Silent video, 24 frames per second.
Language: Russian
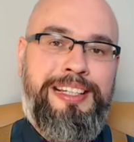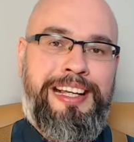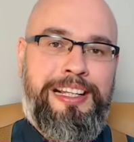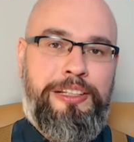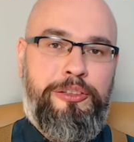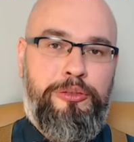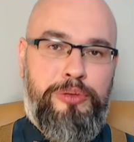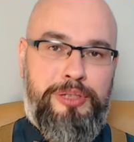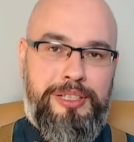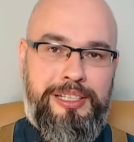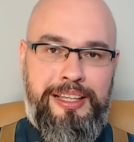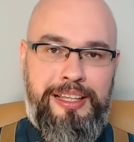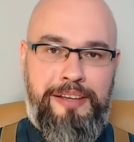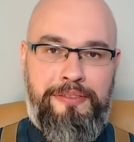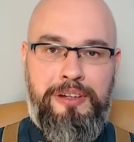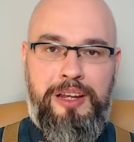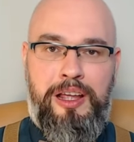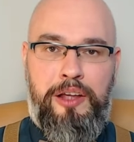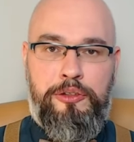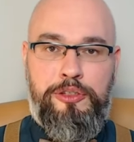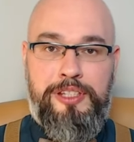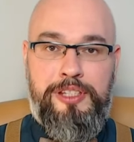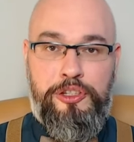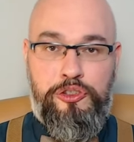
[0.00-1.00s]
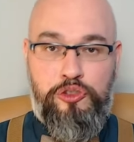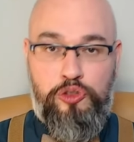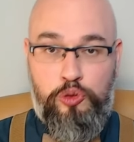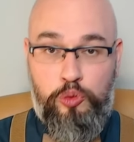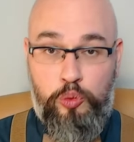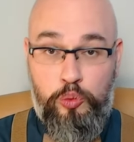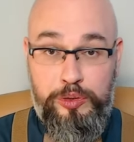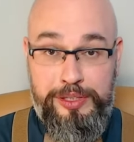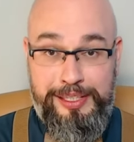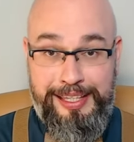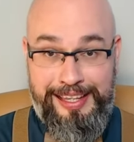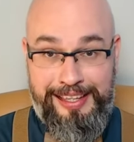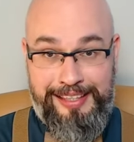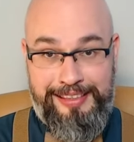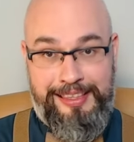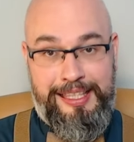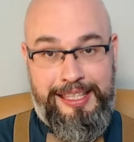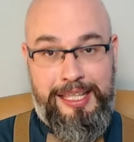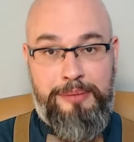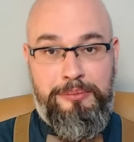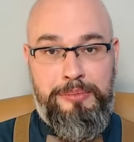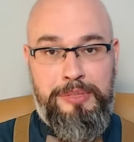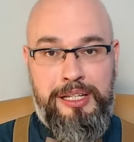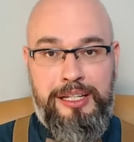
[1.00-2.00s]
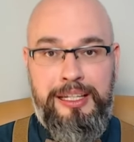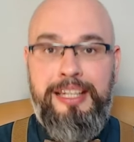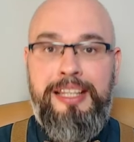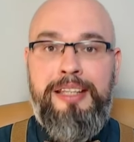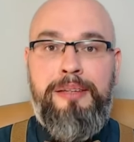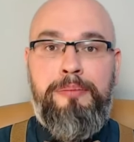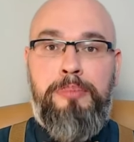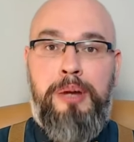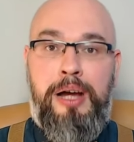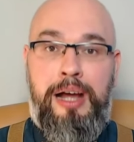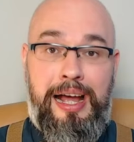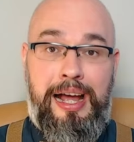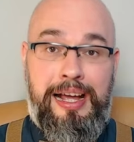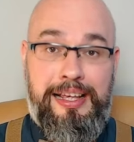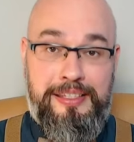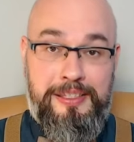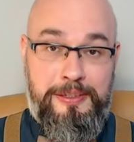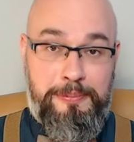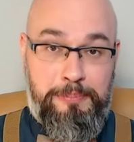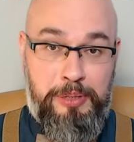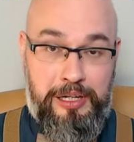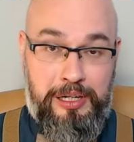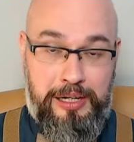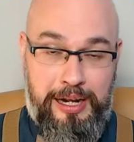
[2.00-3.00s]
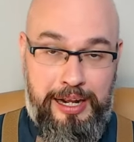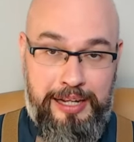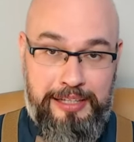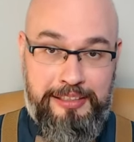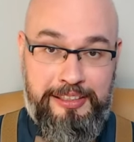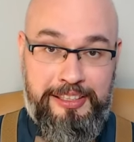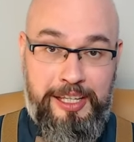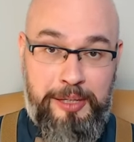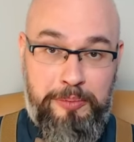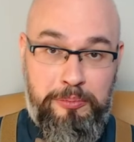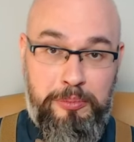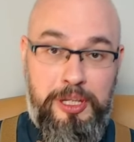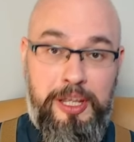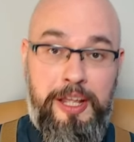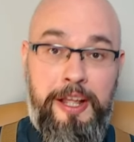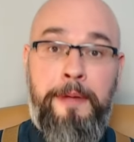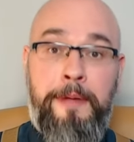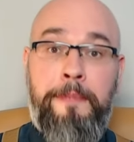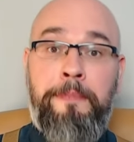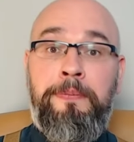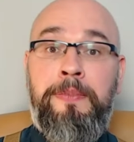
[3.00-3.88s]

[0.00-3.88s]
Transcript: которые являются студентами, либо аспирантами.